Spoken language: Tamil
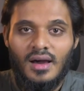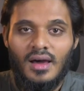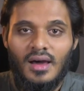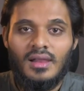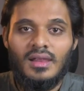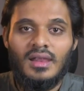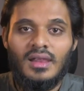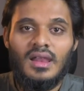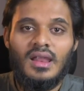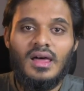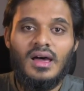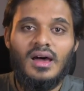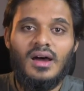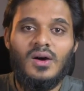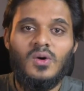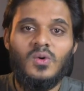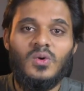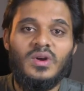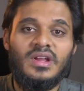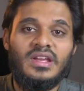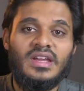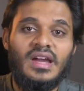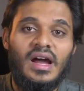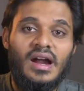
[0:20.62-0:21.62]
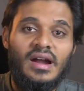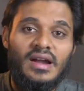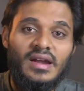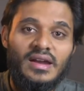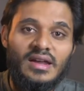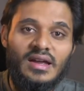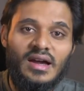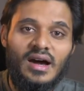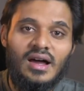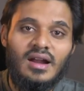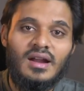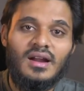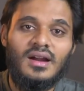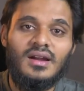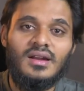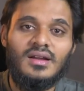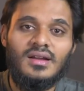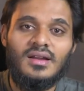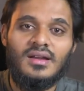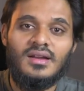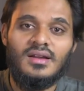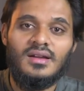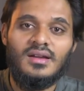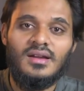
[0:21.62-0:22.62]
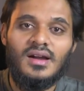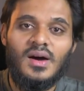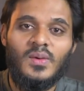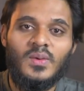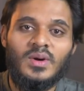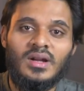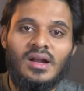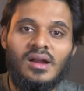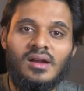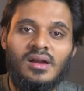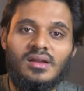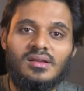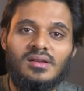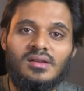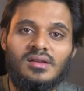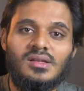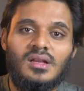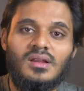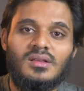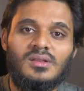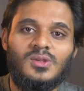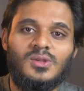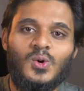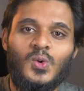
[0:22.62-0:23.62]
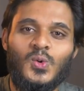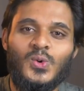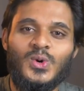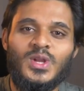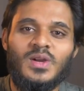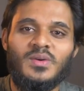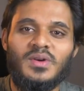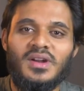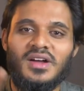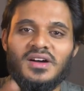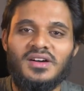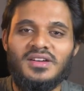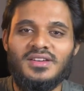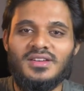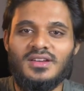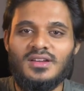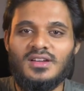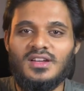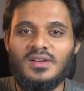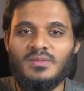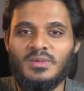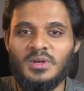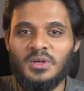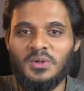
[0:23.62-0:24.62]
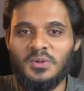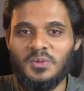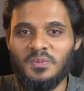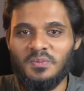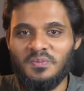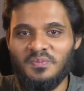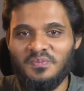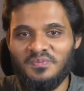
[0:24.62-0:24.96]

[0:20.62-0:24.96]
அல்லாஹுடைய அடியார்களுக்கு அவன் நன்றி செலுத்தக்கூடியவனாக இருக்க வேண்டும்